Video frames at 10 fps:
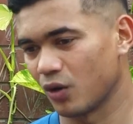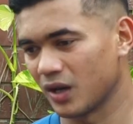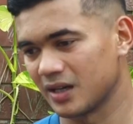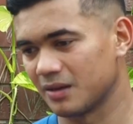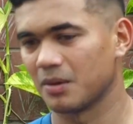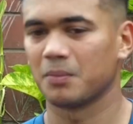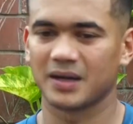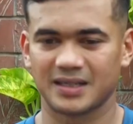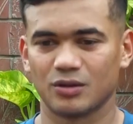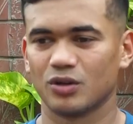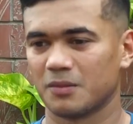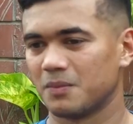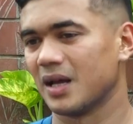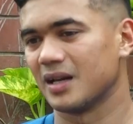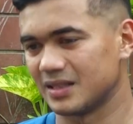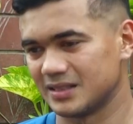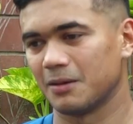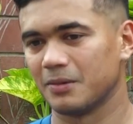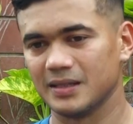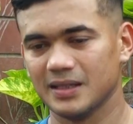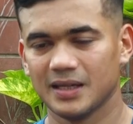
বলারের বা পার্টিকুলার প্লেয়ারের যাবেই